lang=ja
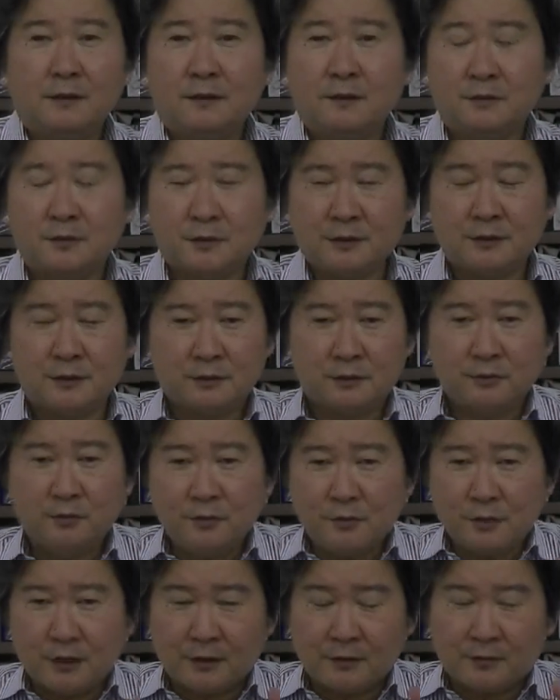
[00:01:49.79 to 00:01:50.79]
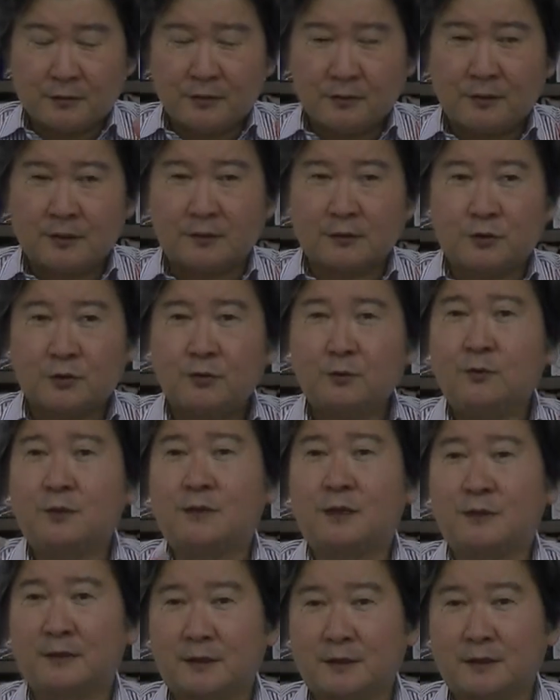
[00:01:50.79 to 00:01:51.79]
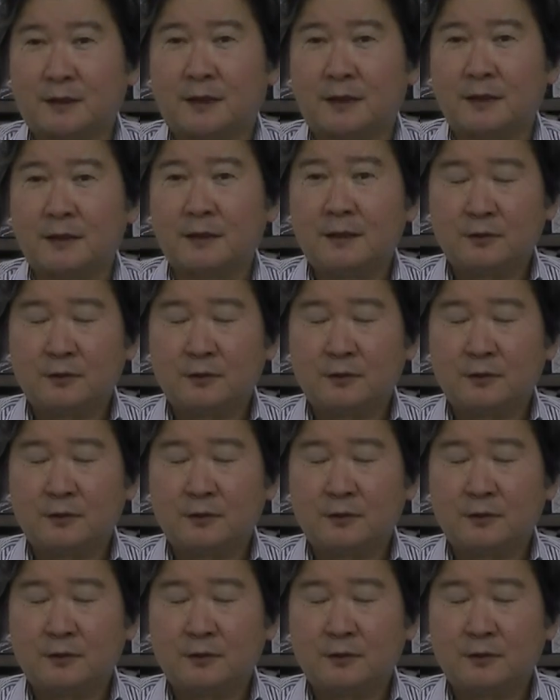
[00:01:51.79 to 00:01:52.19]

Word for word: 要するにノウハウっていうのはそういうもんになるわけじゃん。